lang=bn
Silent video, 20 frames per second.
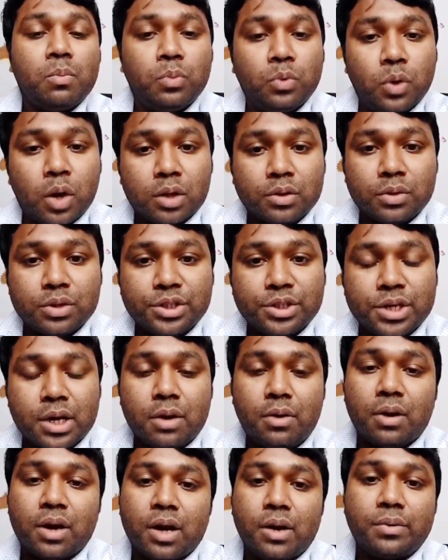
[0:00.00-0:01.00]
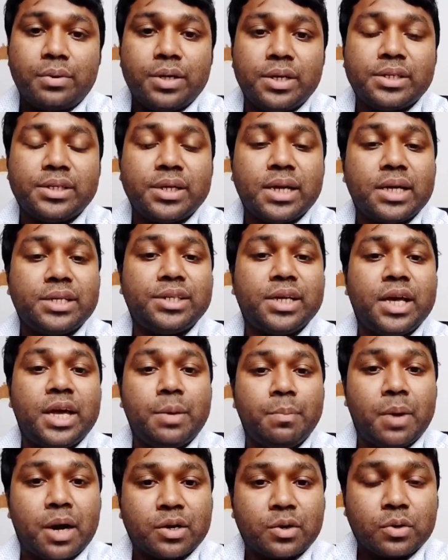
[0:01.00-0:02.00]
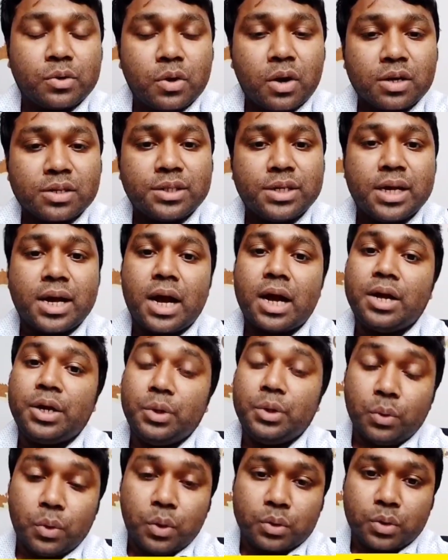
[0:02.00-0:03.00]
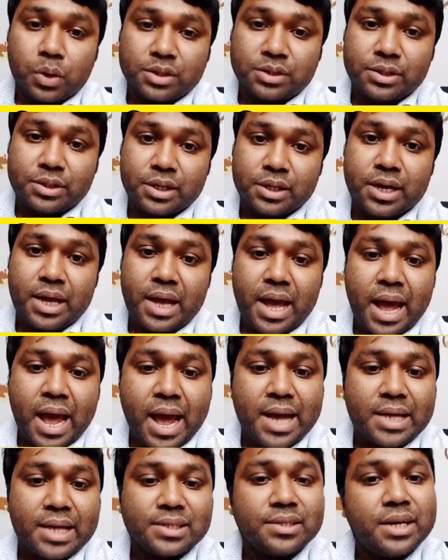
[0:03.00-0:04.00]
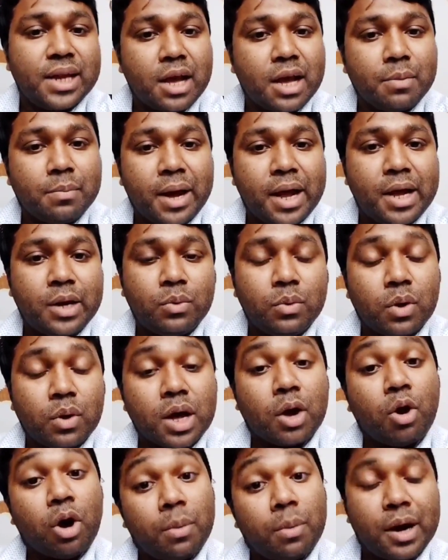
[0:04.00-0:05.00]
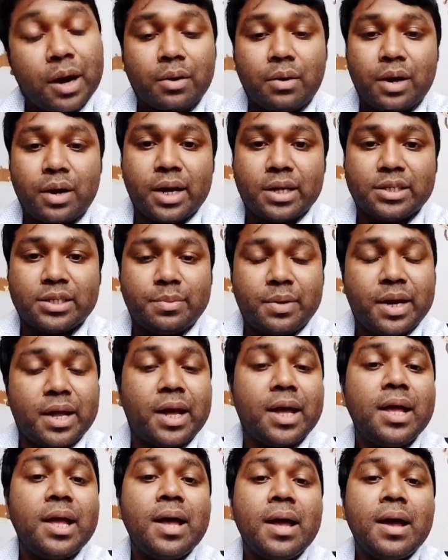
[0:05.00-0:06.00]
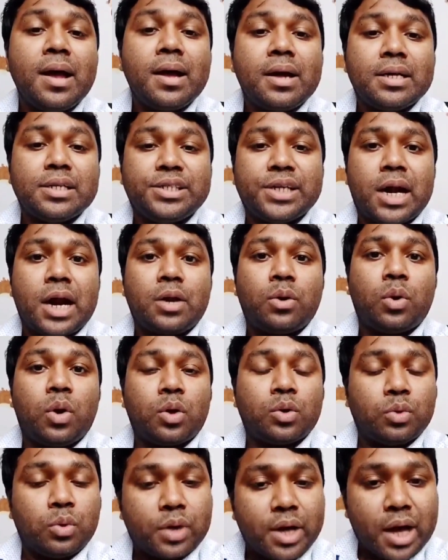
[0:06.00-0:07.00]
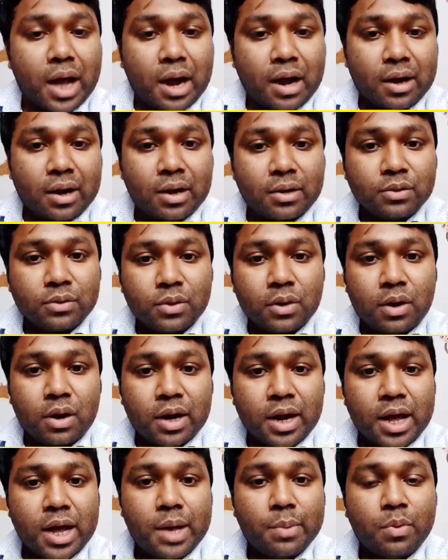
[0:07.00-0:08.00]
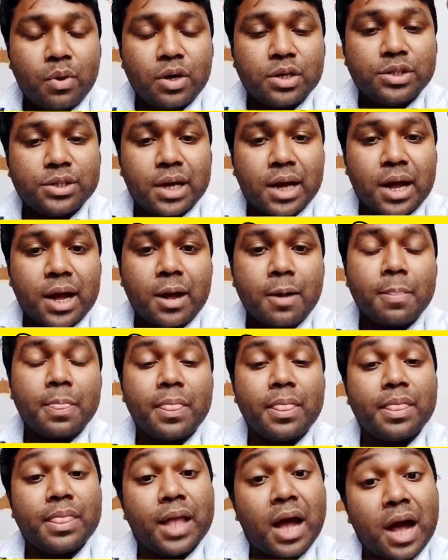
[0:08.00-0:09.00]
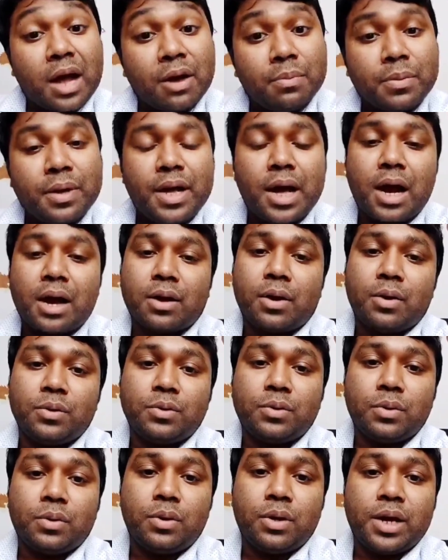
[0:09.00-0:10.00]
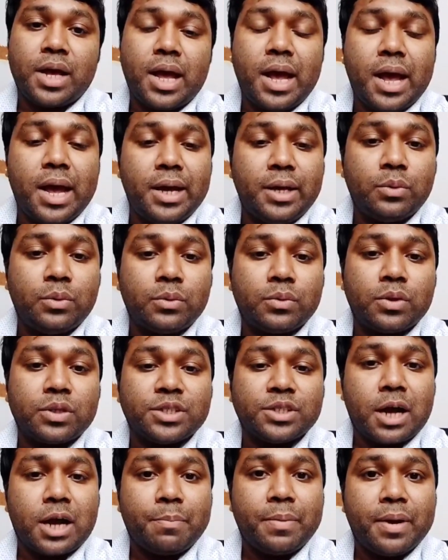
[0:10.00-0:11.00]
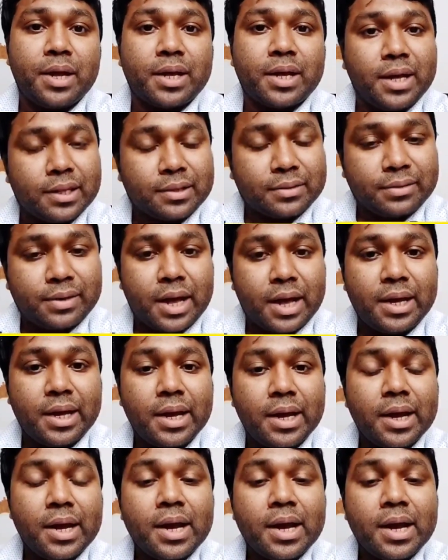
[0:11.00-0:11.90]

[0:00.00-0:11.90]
মূলত যেটা করা হয়েছে যে হিমাটোটক্সিক আর নিউরোটক্সিক এই স্নেক বাইটগুলোকে কভার করা আছে মানে যারা রক্তকে আক্রান্ত করে এবং যারা নার্ভকে আক্রান্ত করে এই দুটো সাপের ক্ষেত্রেই